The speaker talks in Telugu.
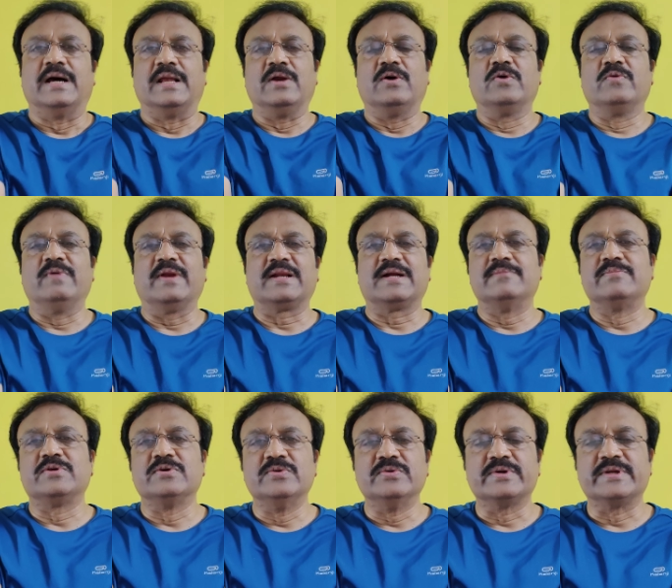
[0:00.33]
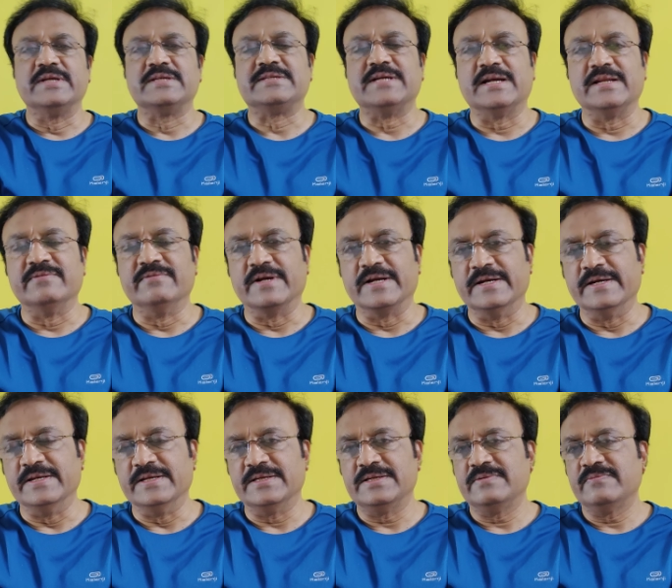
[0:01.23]
హలో అండ్ వెల్కమ్ టు క్రిక్చాటి
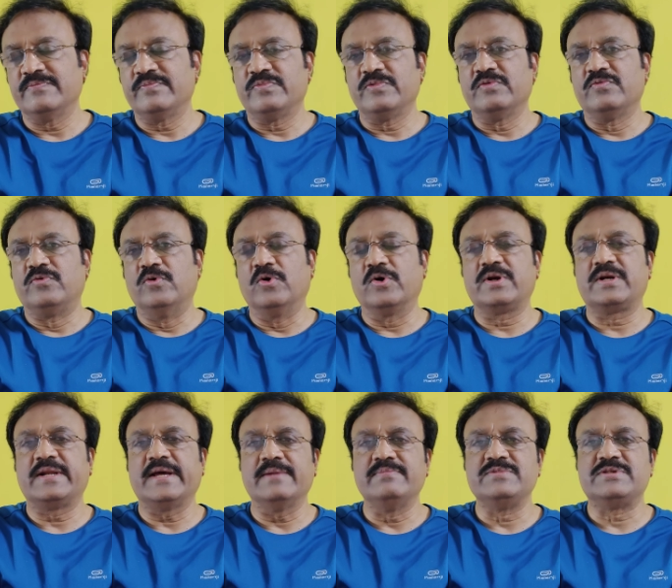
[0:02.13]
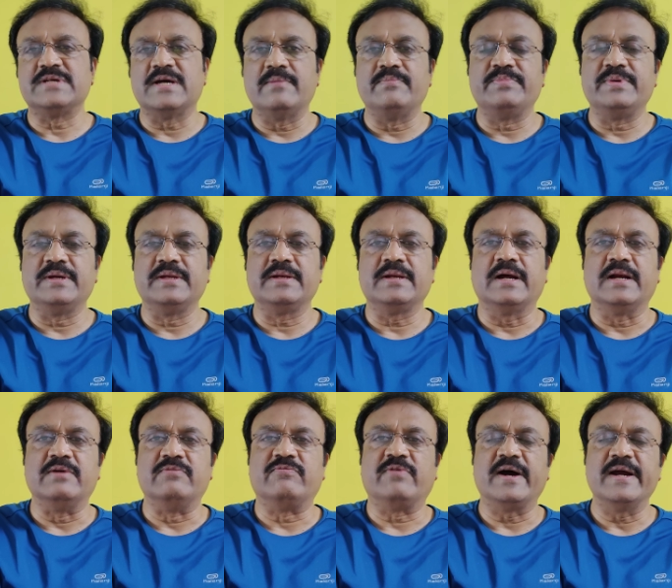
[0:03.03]
వెంకటేష్ ఫోర్ టైమ్ ఛాంపియన్
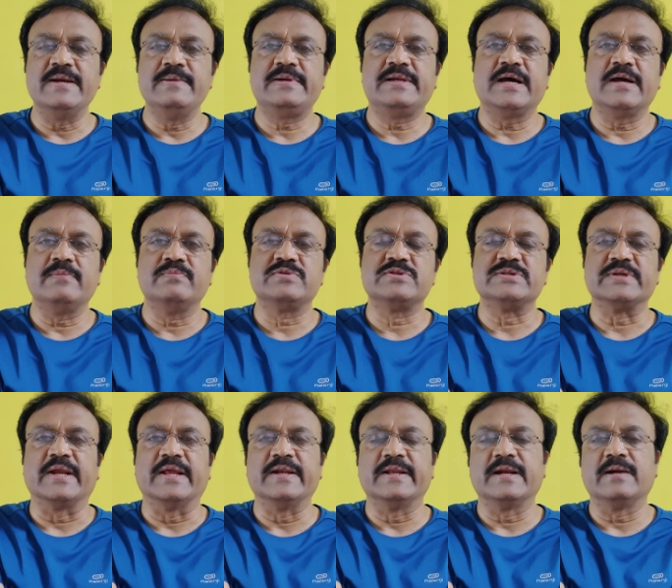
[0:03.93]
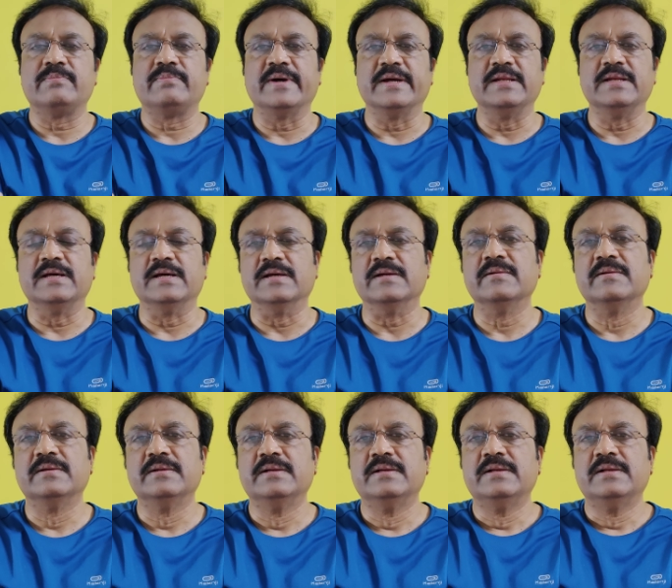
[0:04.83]
అండ్ ఫైవ్ టైమ్స్ రన్నర్ అప్ అయిన
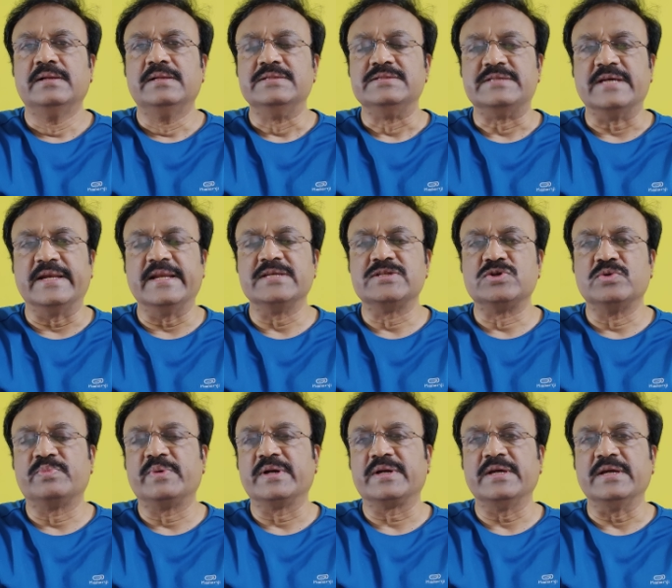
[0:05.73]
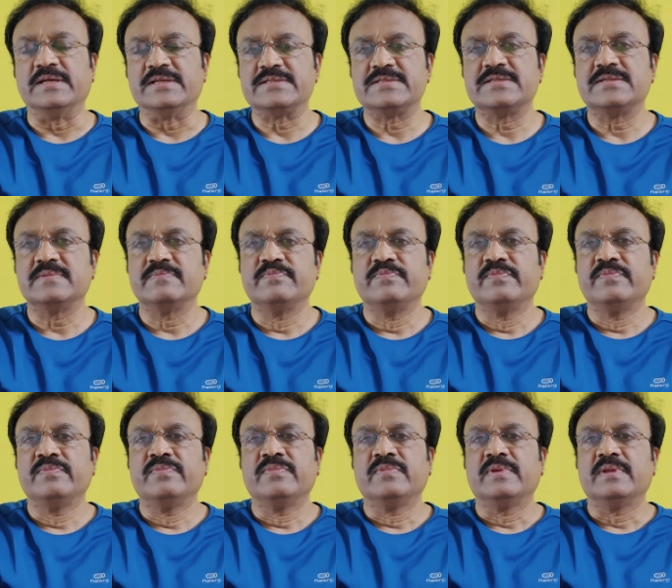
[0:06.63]
చెన్నై సూపర్ కింగ్స్
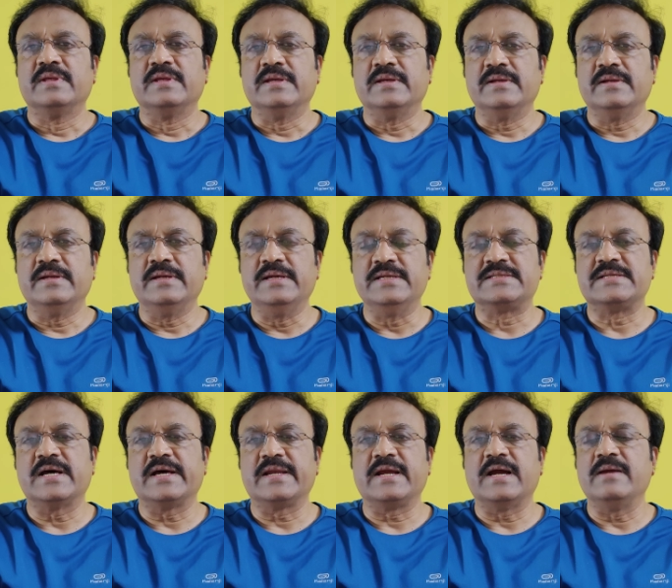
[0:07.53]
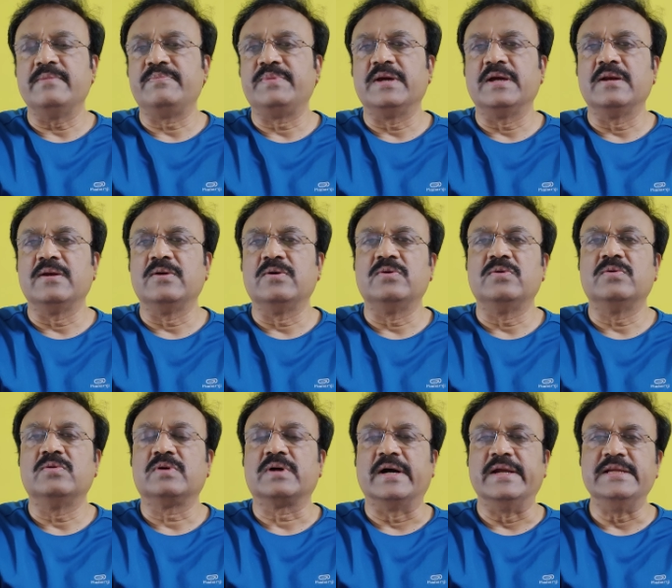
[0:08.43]
ఈసారి ఐపీఎల్లో
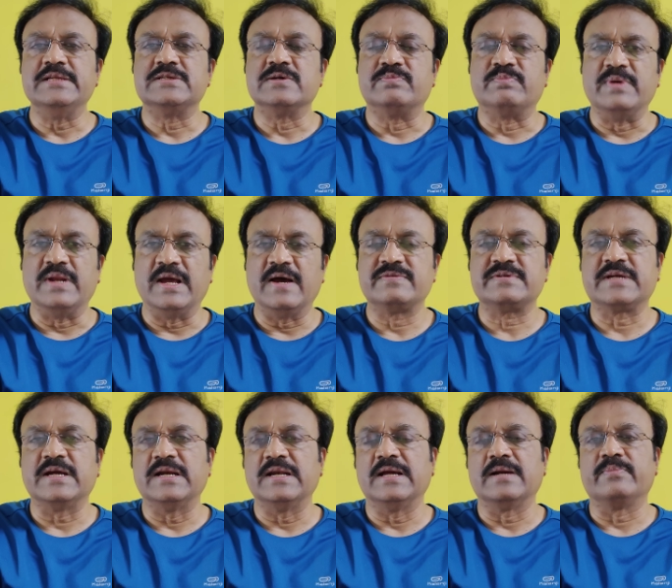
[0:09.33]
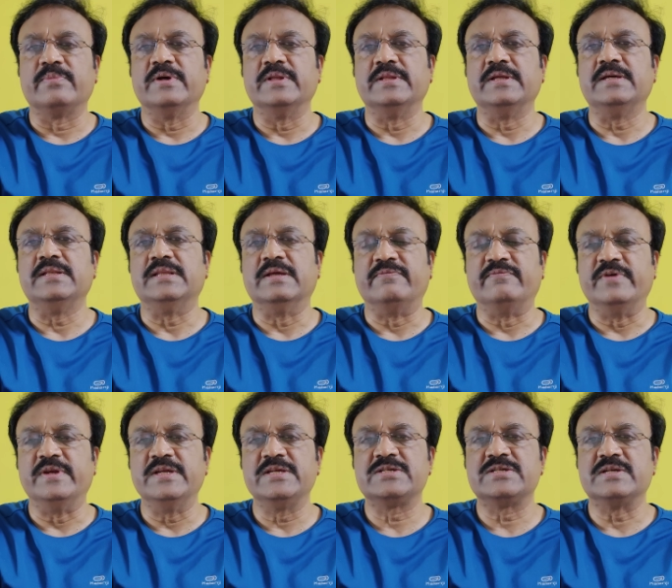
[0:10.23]
కనీసం ప్లే ఆఫ్స్కి వెళ్ళలేకపోయింది దే
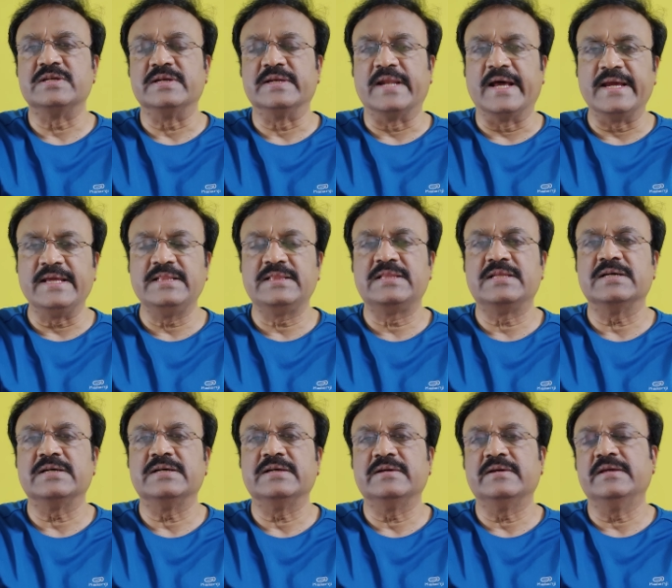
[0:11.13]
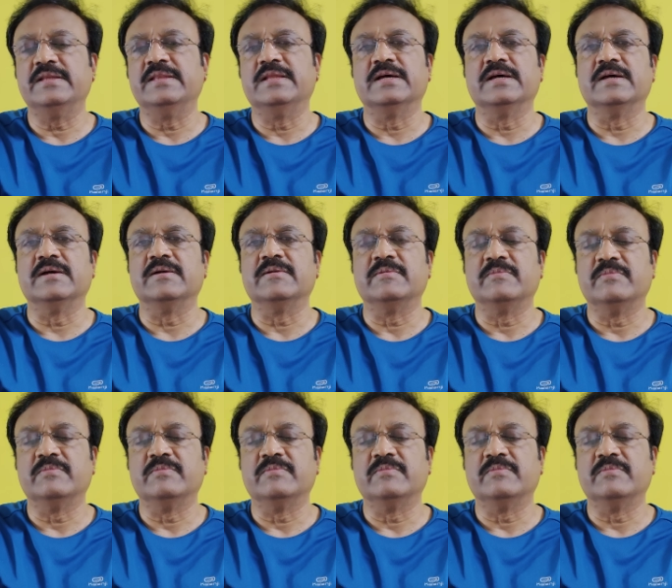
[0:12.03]
ఫినిష్ నైన్త్ ఇన్ ద